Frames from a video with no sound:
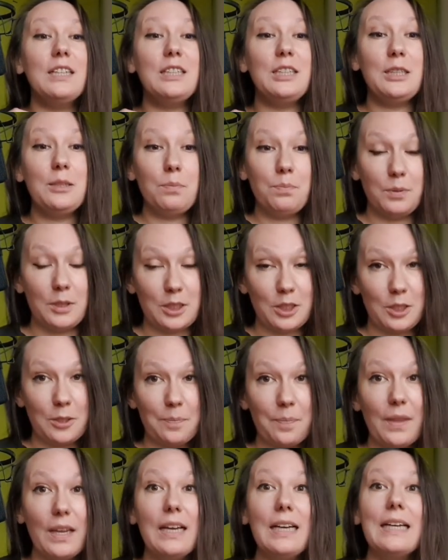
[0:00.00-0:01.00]
i pić.
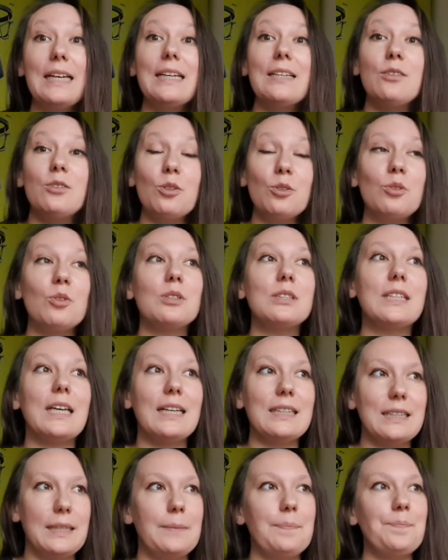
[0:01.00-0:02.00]
No to
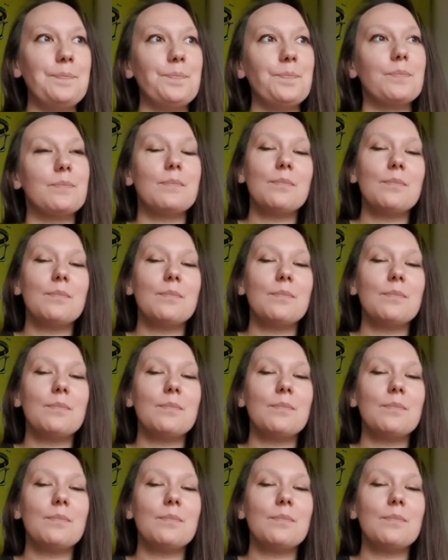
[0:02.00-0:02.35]
zatem